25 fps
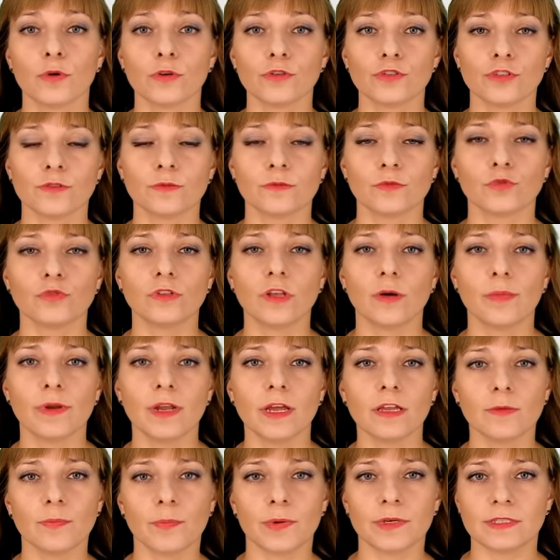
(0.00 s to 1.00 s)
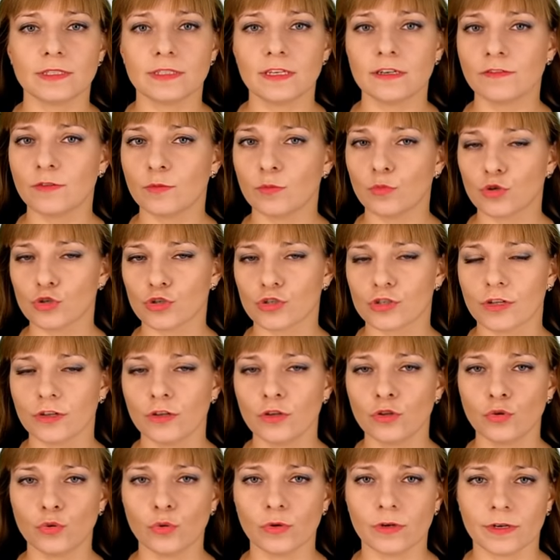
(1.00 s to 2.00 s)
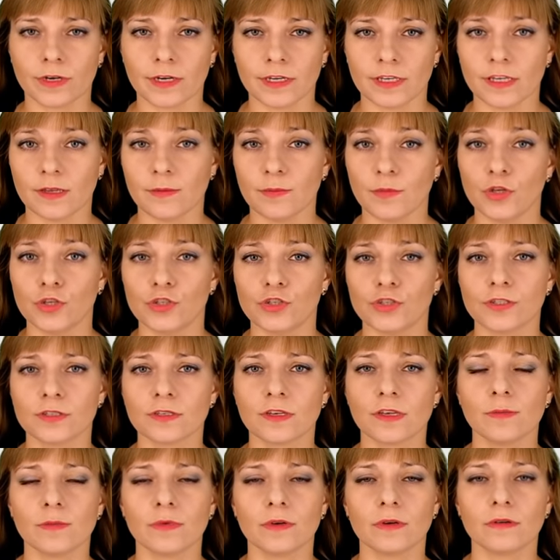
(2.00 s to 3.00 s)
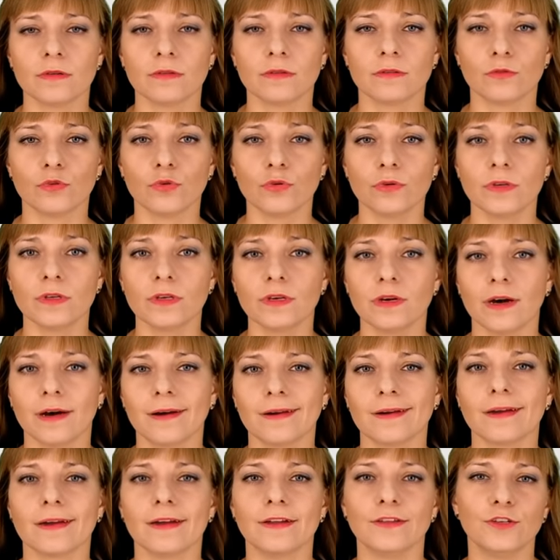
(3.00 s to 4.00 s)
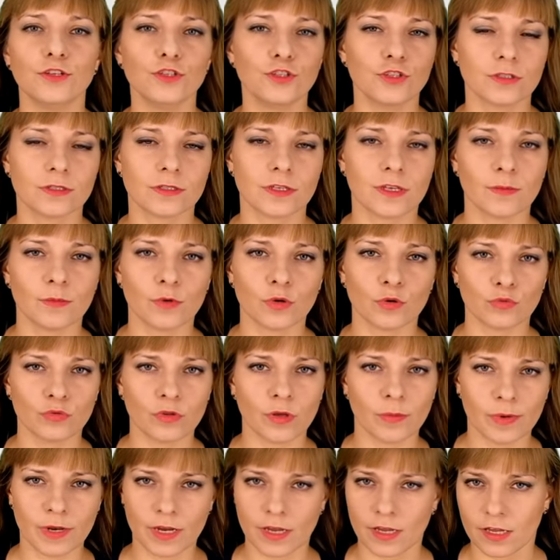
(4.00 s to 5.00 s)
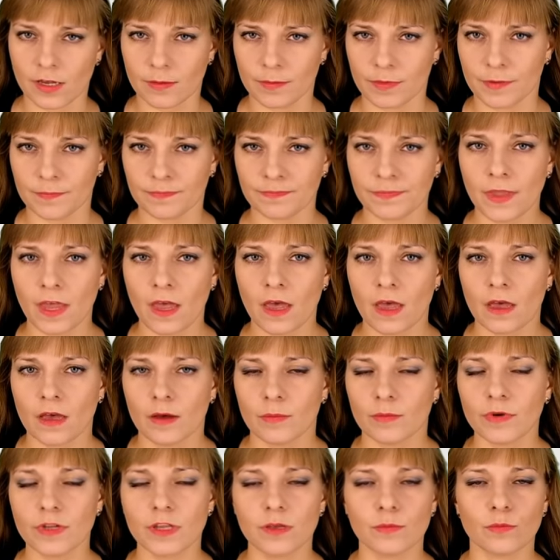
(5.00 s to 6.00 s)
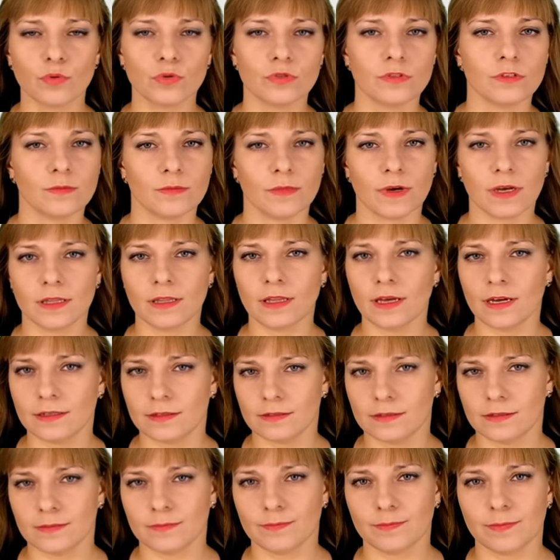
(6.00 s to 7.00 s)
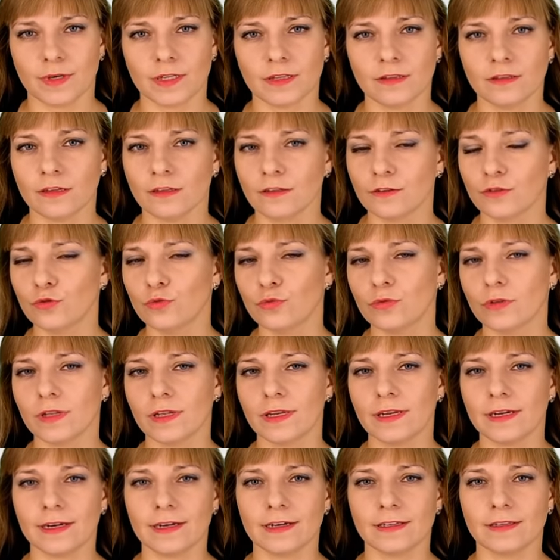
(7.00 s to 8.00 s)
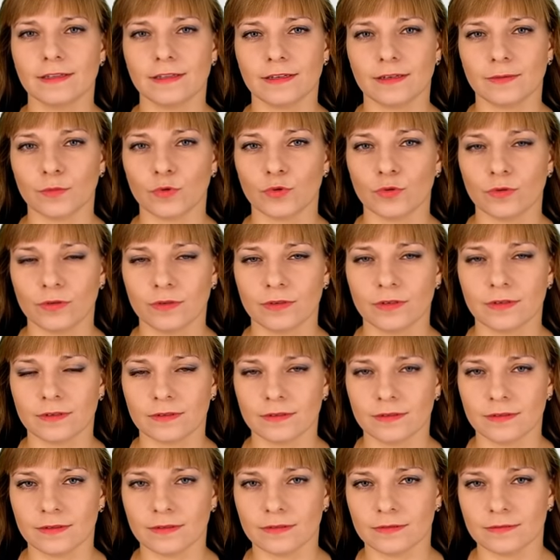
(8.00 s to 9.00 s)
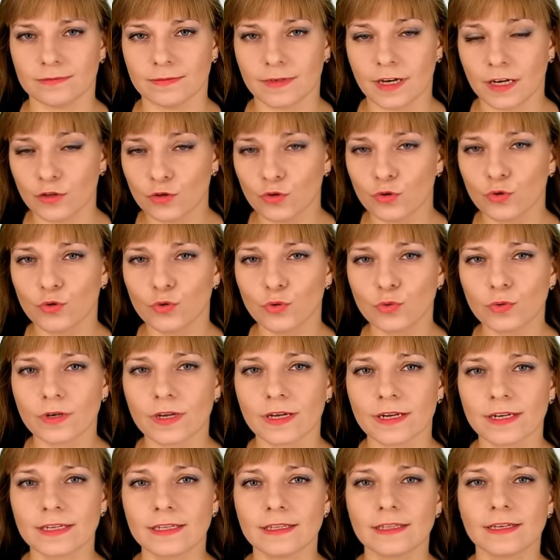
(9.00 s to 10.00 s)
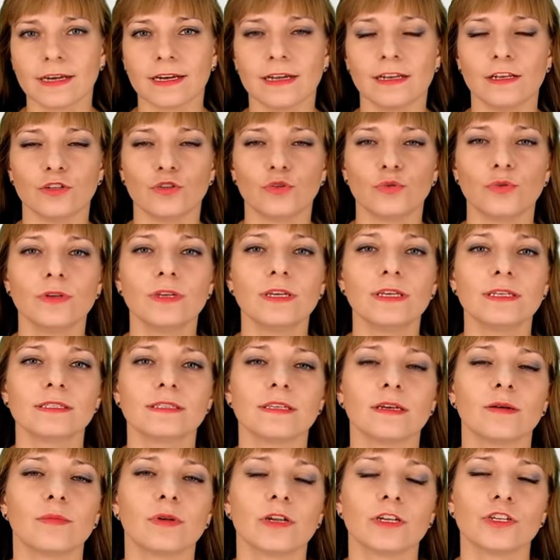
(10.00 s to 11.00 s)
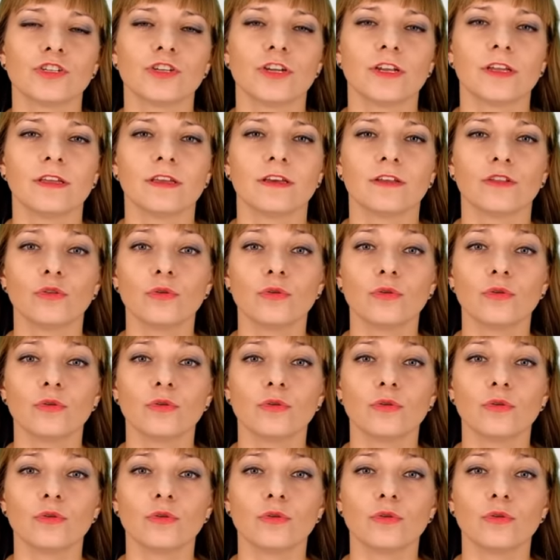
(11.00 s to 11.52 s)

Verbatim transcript: Впрочем, удобрять посевы можно не только химическими, но и органическими удобрениями. Мы не будем гадать, подтолкнула ли к этому э, конъюнктура рынка или другие соображения,